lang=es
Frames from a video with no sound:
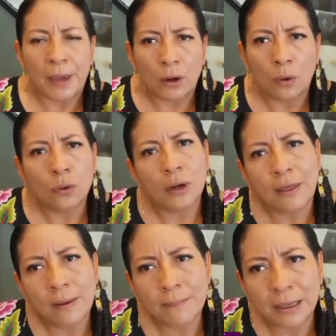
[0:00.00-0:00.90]
pero no
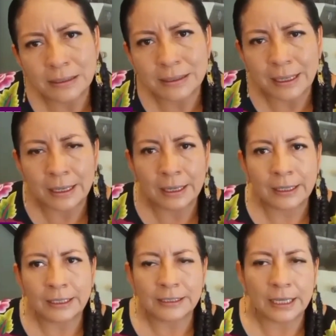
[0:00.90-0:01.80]
nada más eh,
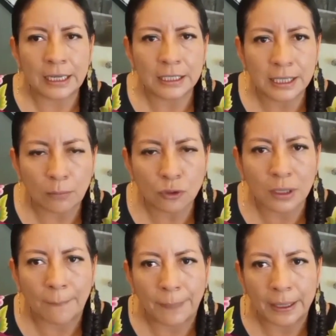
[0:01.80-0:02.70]
desde que iniciamos
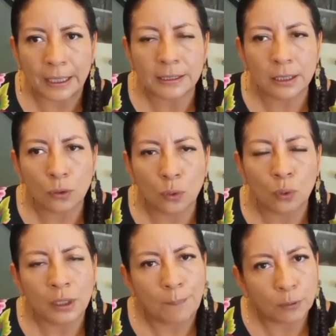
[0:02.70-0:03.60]
campaña, sino
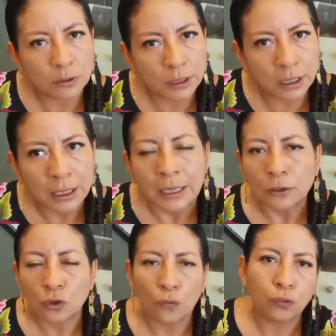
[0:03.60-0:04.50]
de por sí.
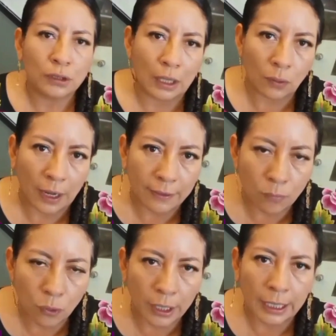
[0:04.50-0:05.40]
Soy fundadora de
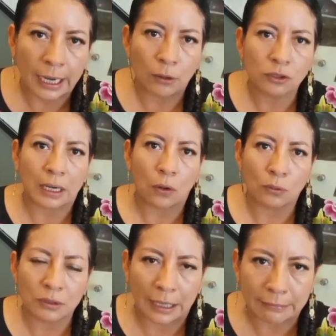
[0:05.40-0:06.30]
Morena y nuestra
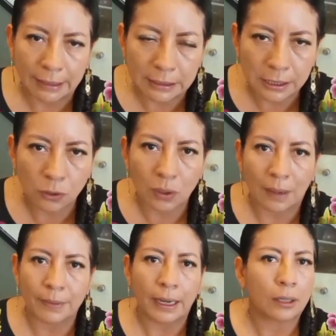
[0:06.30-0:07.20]
constante ha sido
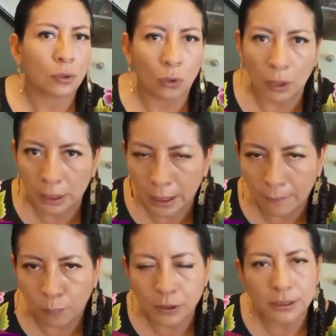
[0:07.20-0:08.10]
caminar todo el
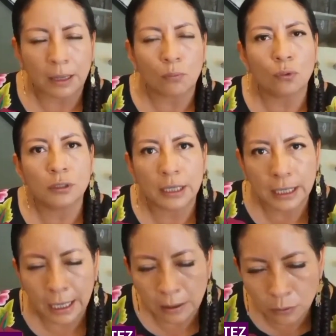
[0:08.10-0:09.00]
tiempo, estar muy
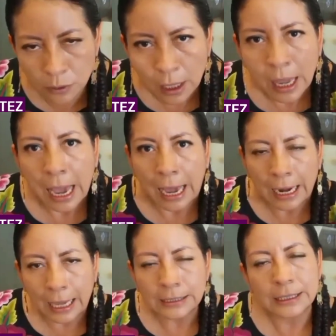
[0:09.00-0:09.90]
cercanos a
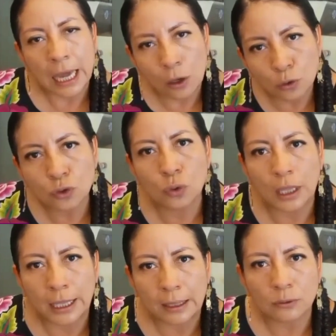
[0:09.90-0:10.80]
las y a los
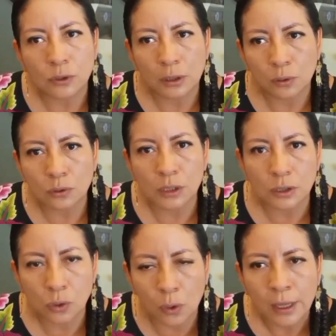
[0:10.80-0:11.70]
ciudadanos.
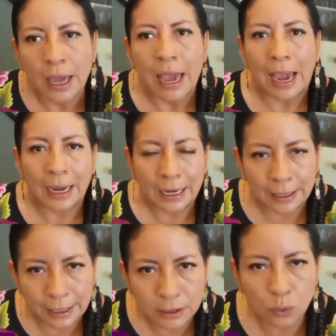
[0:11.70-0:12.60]
Entonces hoy
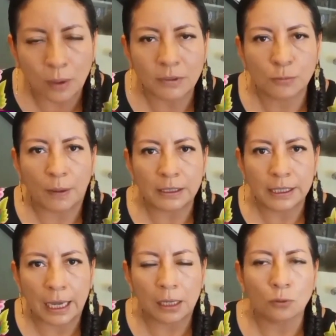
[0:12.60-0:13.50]
agradezco a mis
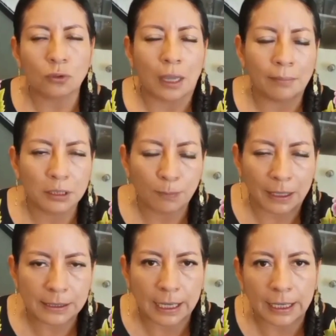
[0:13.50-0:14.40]
paisanos, a mis
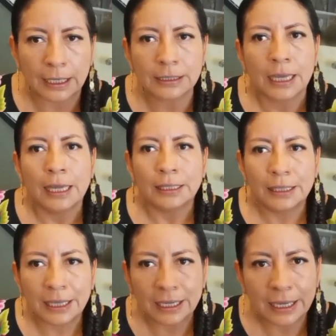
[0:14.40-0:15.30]
paisanas
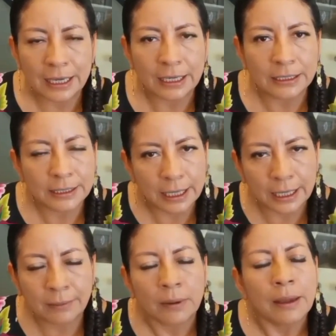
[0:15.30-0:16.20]
de que
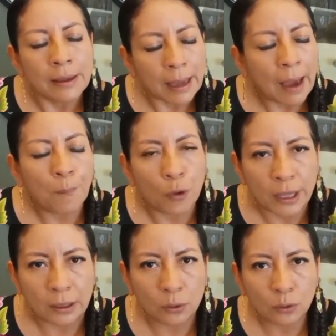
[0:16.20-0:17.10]
estén
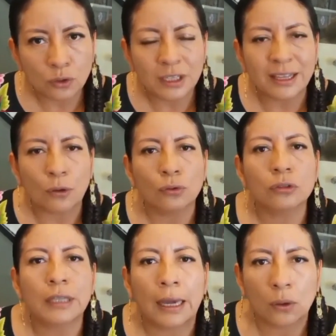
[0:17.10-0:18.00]
apoyándonos y de
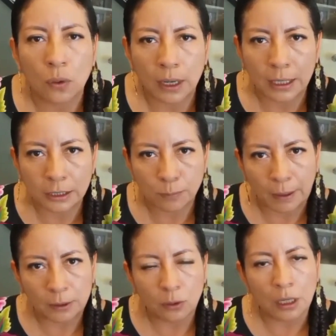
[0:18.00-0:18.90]
contar con el
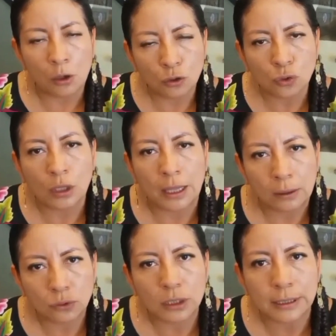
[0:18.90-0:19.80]
respaldo de los
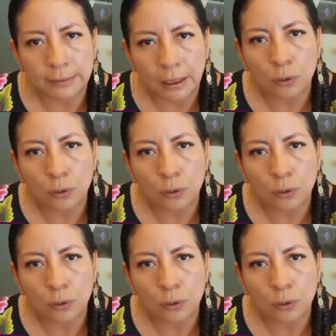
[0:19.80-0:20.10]
ciudadanos